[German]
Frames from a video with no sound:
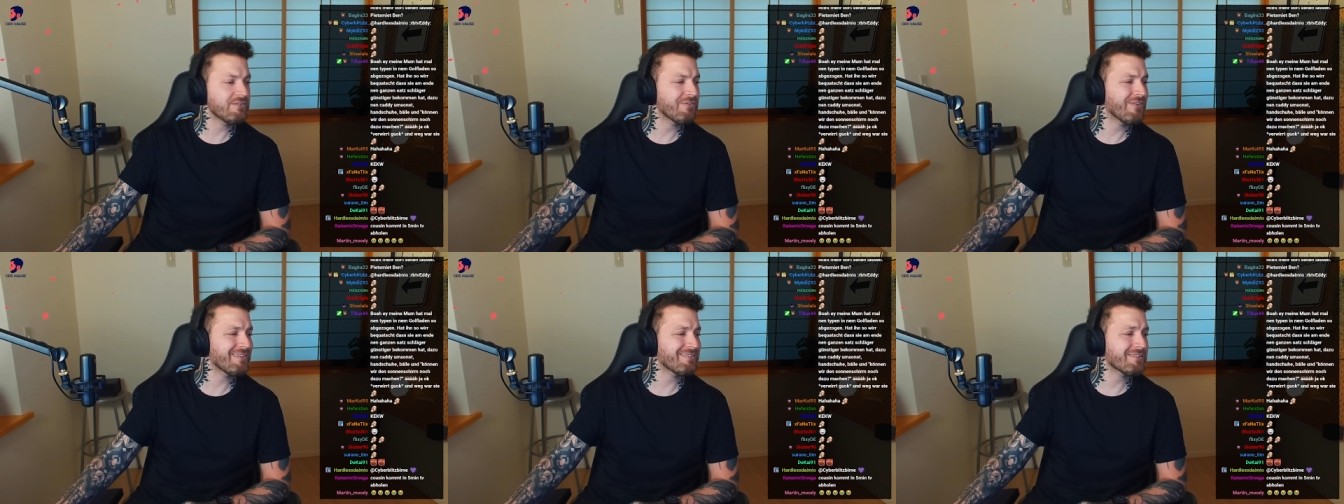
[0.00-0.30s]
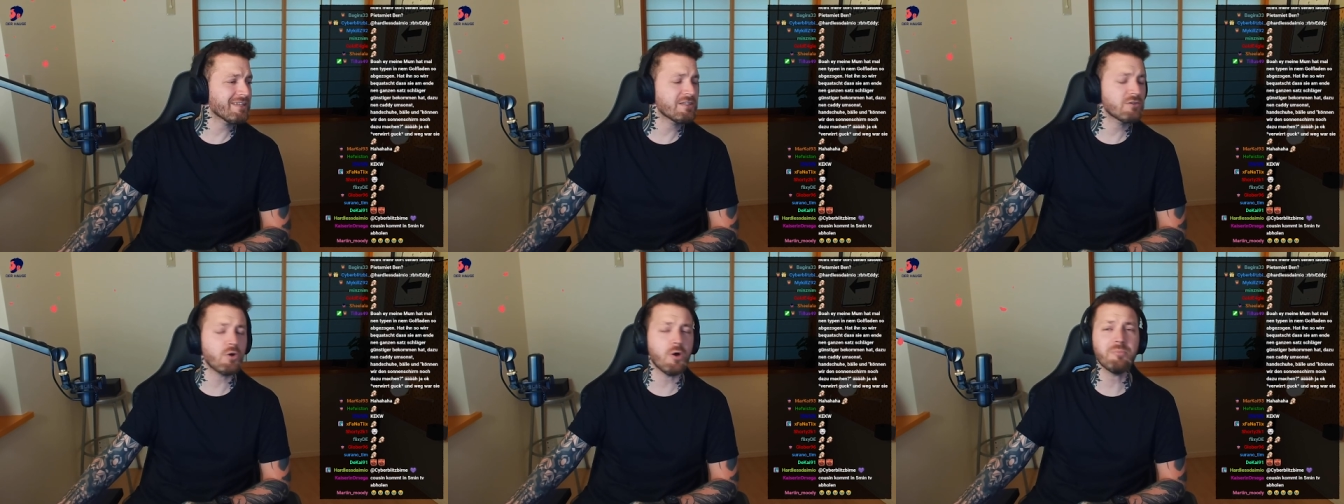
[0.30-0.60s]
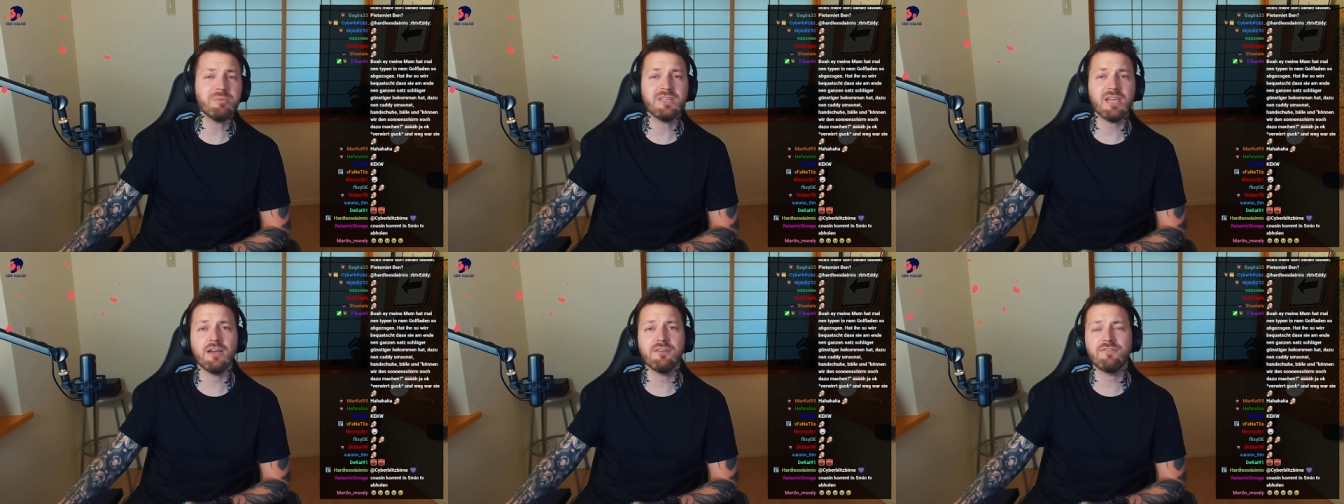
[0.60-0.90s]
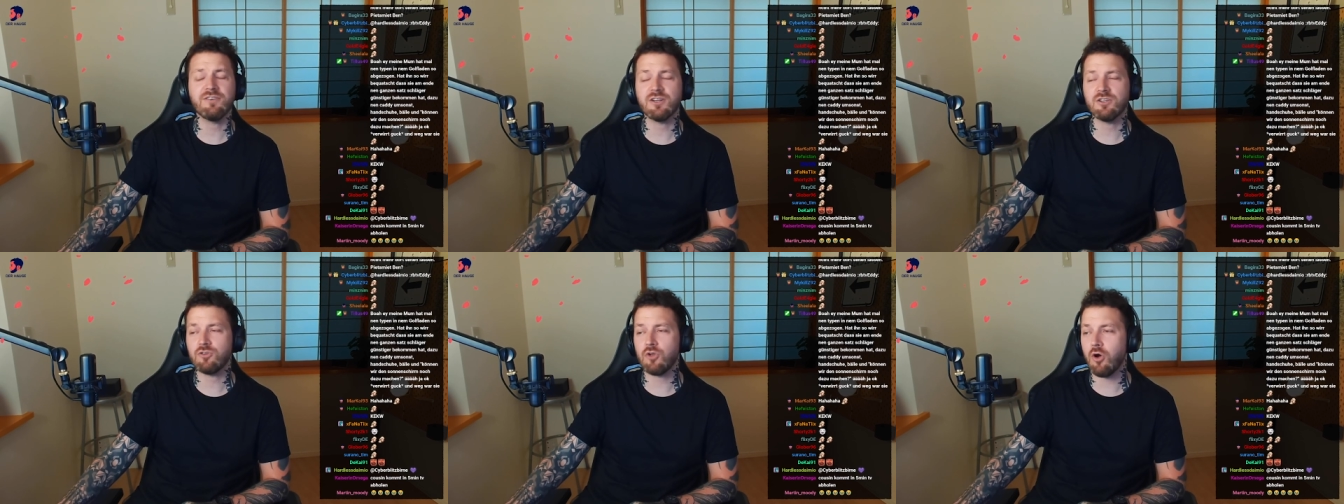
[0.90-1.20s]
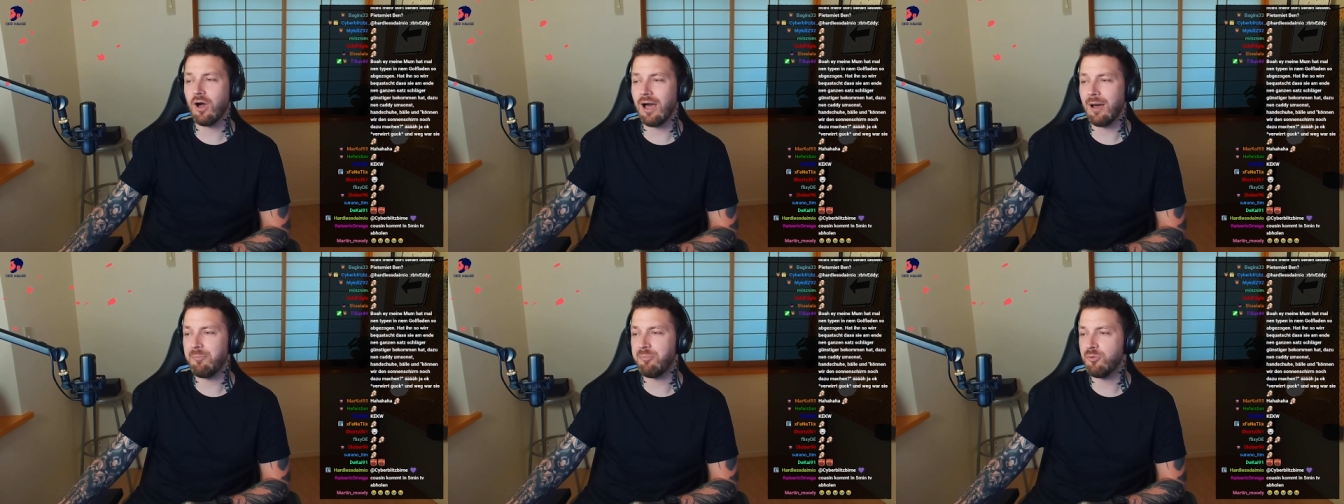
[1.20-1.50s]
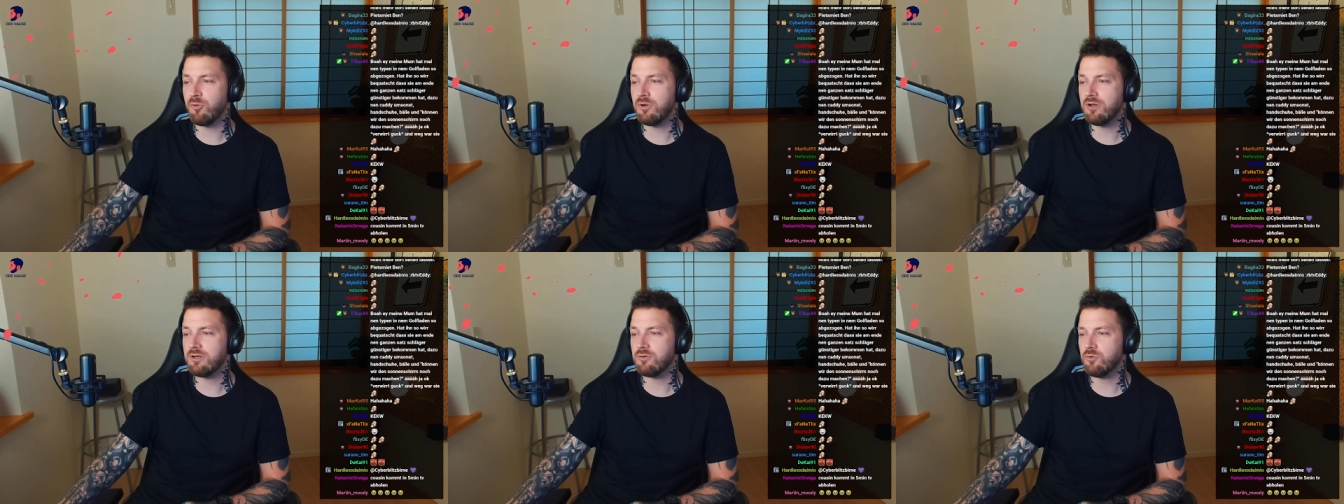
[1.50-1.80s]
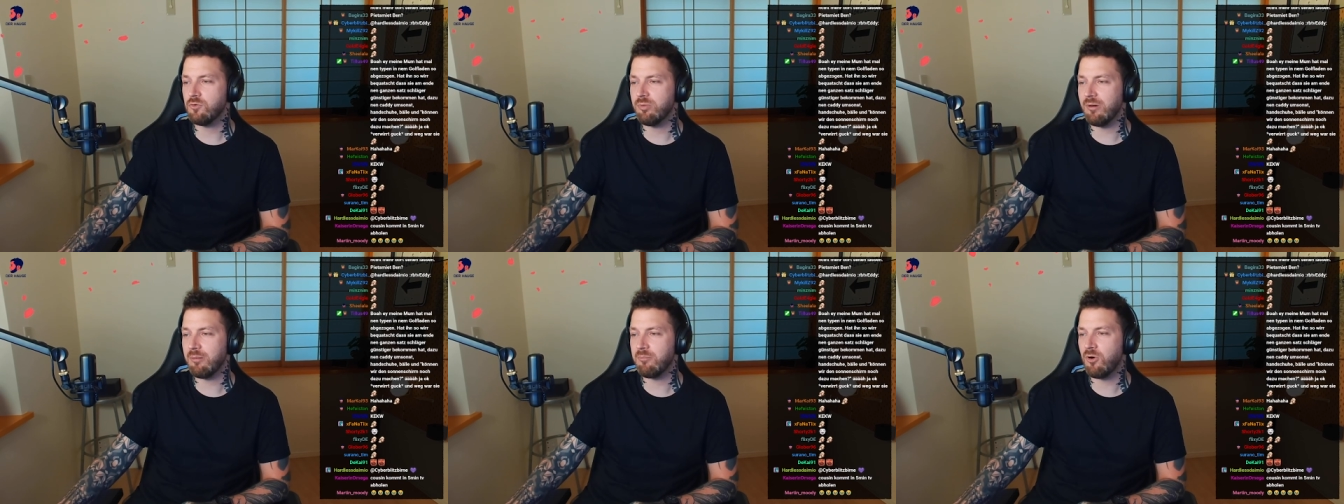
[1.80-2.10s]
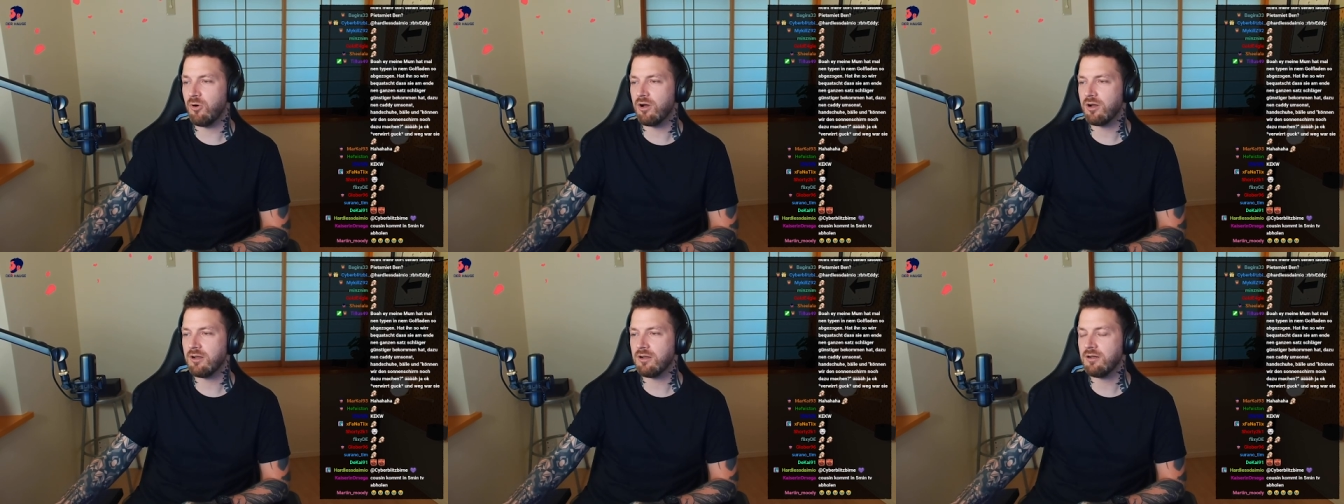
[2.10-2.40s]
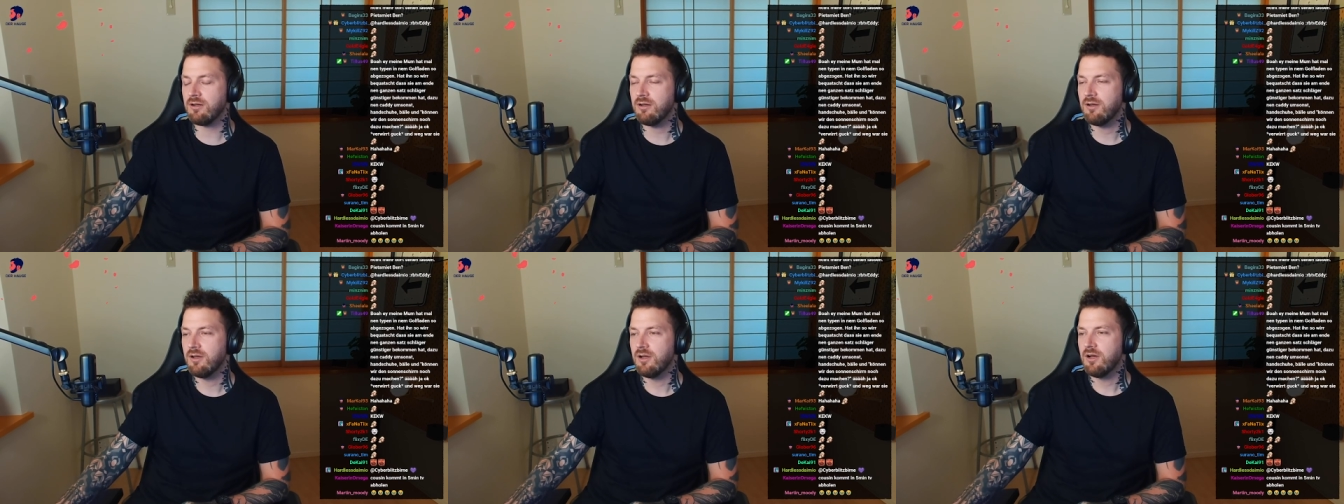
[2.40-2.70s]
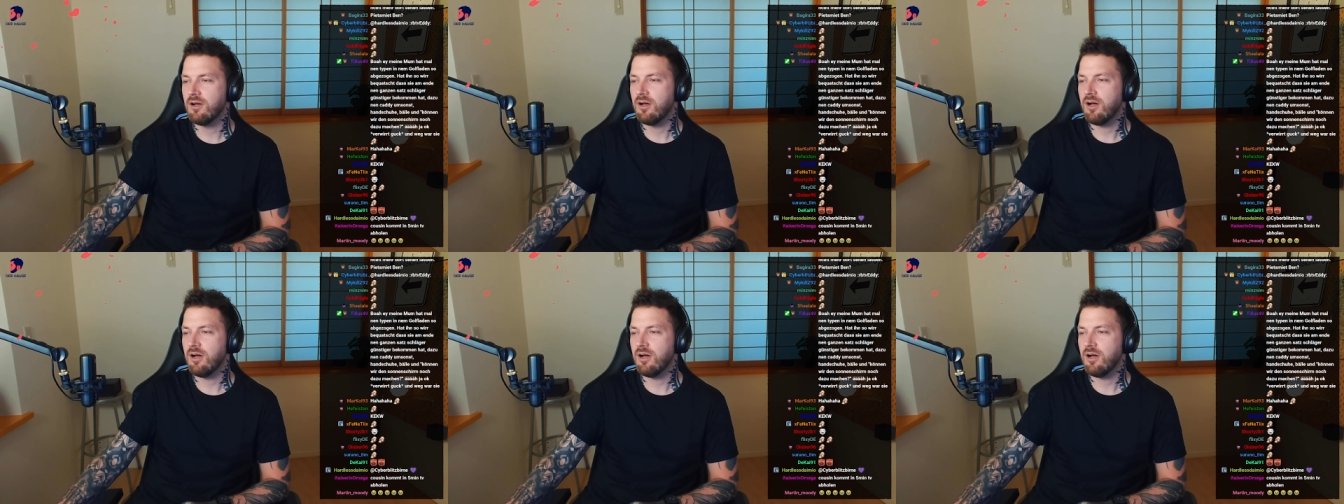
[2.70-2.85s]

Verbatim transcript: weißt du was, ich komme die einfach doch abholen übermorgen.